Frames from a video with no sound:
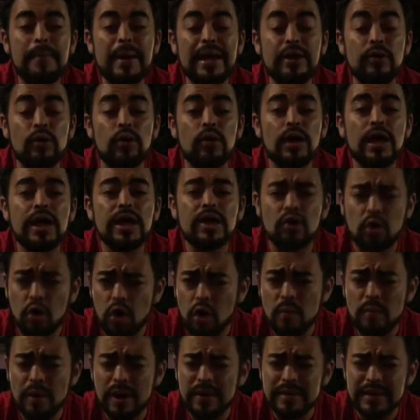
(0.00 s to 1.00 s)
Pero,
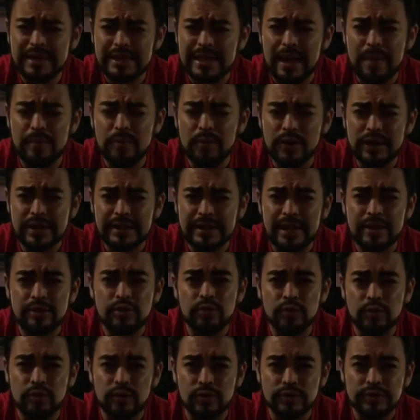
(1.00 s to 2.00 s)
¿cómo evitamos estas
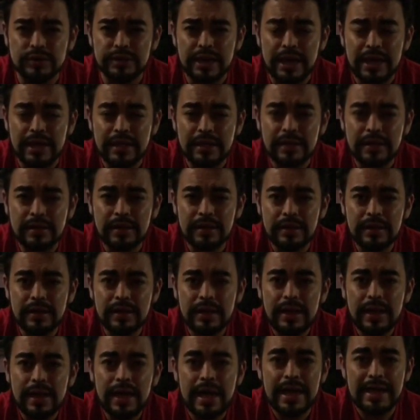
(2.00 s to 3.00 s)
dos cosas?
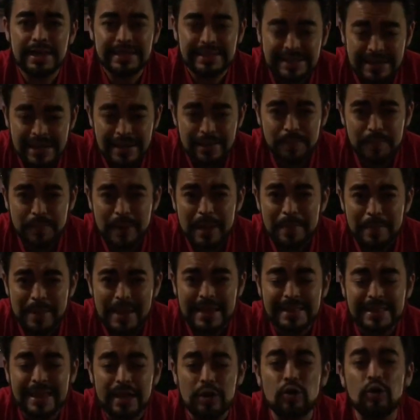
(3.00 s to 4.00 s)

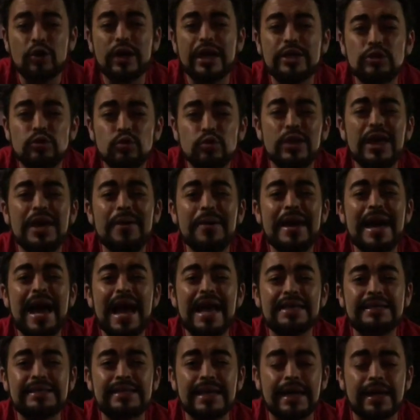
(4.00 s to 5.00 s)
Simplemente lo que tú debes
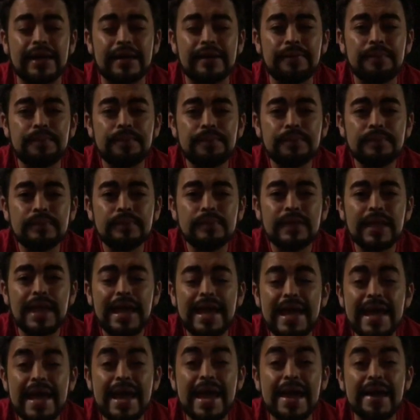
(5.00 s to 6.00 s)
hacer
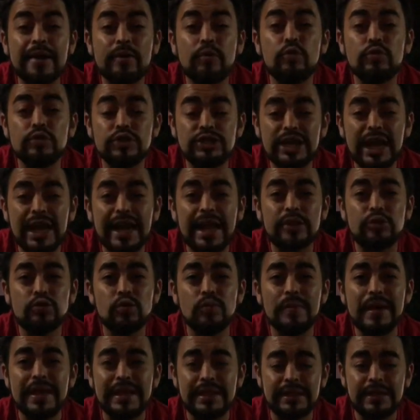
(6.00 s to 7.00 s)
es escuchar a
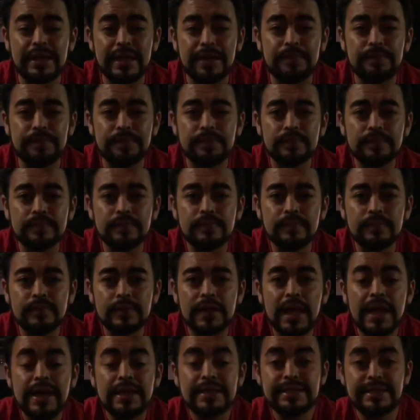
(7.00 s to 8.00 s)
tu mente.
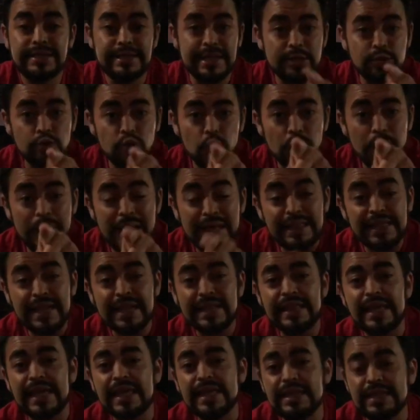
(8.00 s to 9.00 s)
Si tu
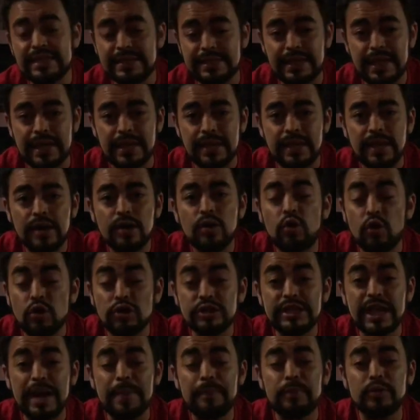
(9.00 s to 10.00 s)
mente te dice
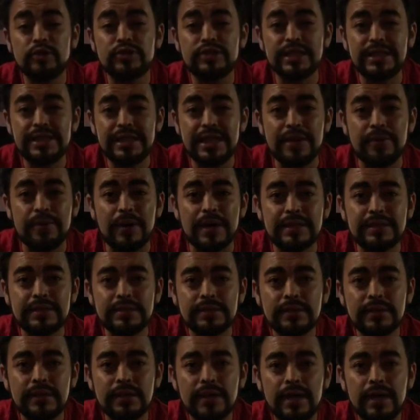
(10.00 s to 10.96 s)
cosas positivas,